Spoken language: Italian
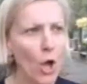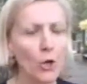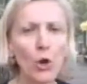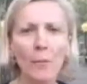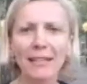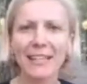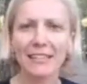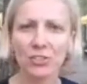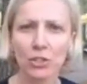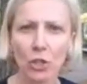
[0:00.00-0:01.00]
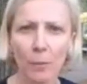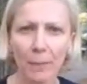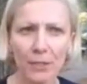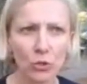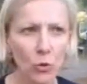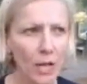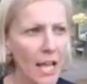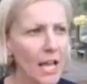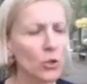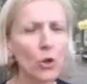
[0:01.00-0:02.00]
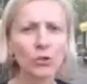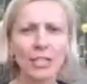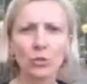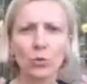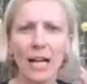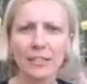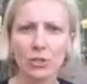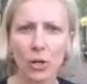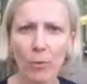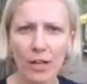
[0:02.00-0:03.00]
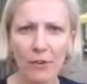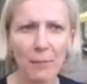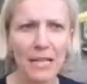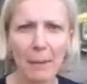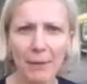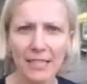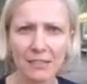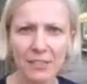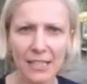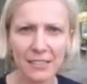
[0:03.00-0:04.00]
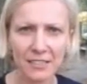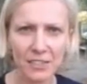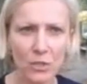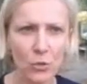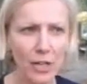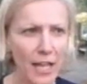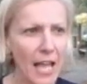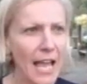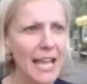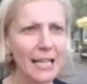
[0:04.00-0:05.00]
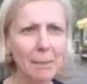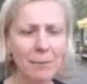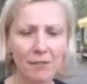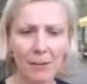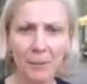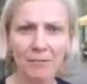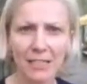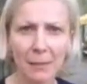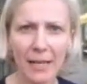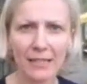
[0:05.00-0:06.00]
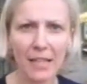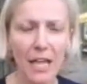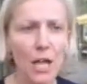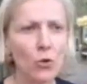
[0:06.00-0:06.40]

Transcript: Non metteteci troppa passione, non trascurate troppo la famiglia per le attività di stazione e anche privatamente